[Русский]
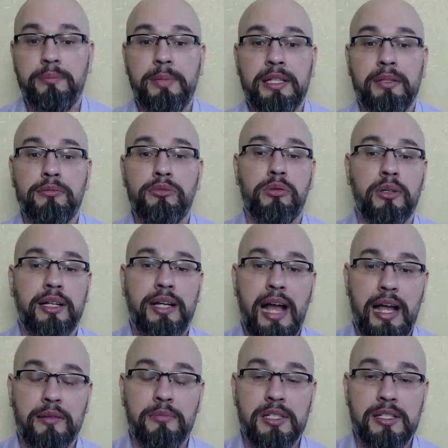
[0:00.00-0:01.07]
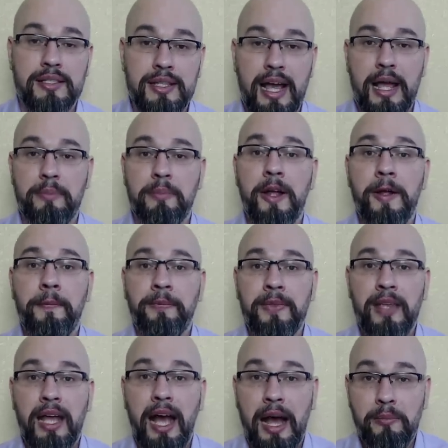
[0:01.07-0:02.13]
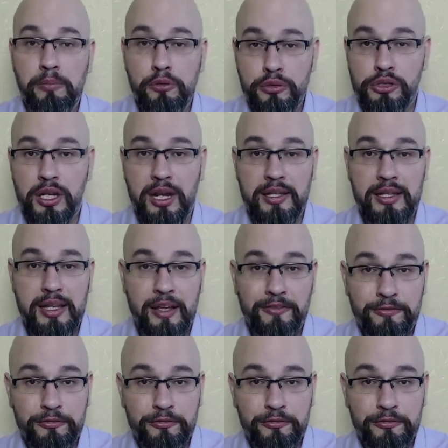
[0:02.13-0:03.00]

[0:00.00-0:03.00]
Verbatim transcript: потому что, как мы знаем, обучение в